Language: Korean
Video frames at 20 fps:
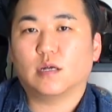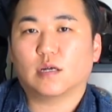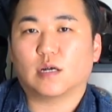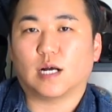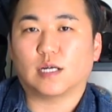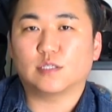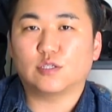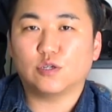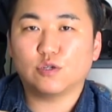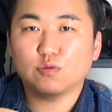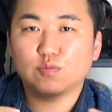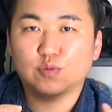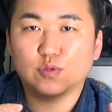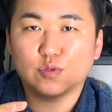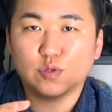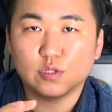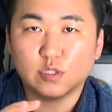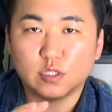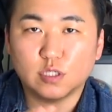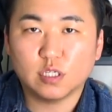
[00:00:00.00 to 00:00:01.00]
강제로
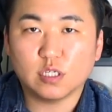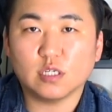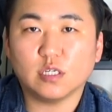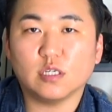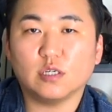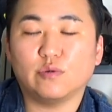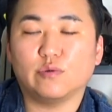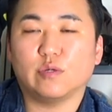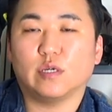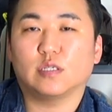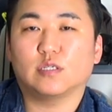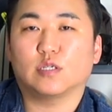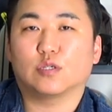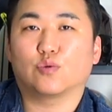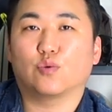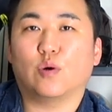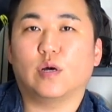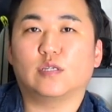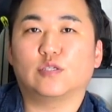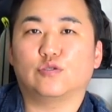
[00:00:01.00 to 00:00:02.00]
불꽃을 튀기기 위해서
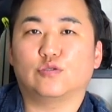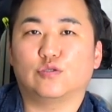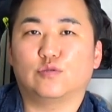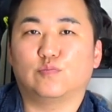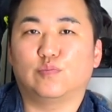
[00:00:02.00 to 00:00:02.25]
도와주는